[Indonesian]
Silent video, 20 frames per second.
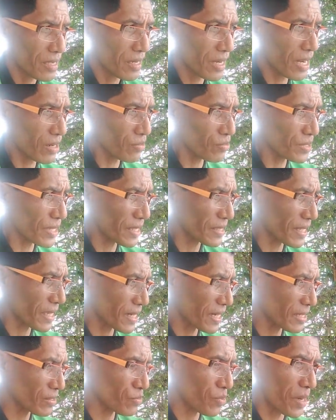lalu
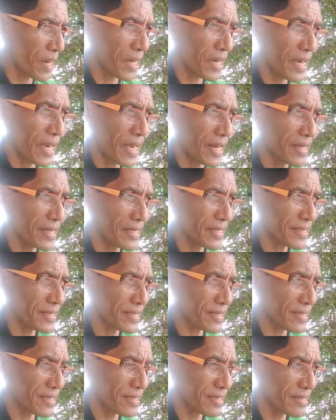datanglah dua
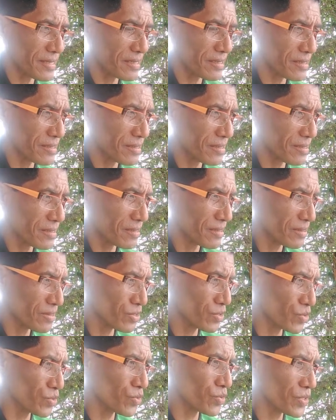gadis
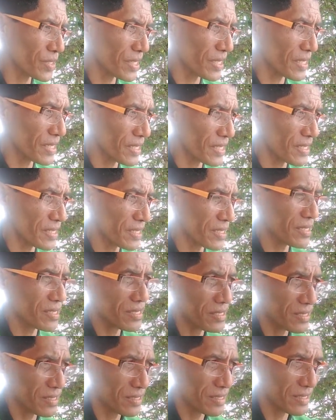duduk di
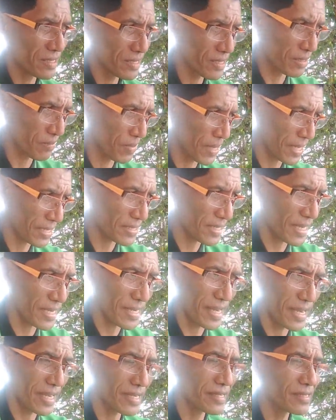sebelah
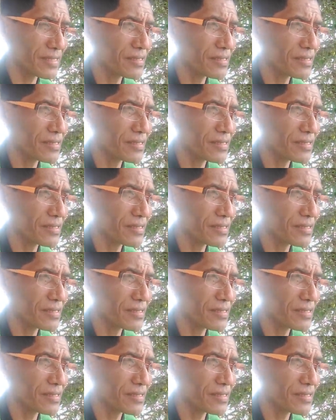saya